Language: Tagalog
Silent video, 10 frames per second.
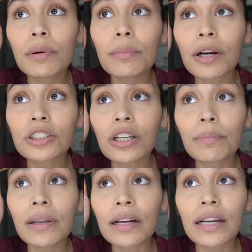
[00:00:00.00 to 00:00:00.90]
Nababrush
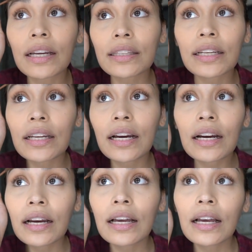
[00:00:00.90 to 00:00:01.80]
up lang natin
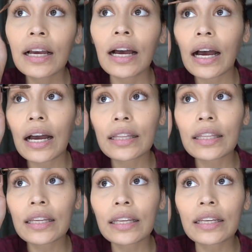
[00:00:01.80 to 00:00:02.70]
ng
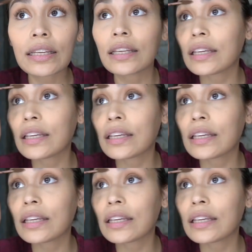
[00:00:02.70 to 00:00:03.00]
ating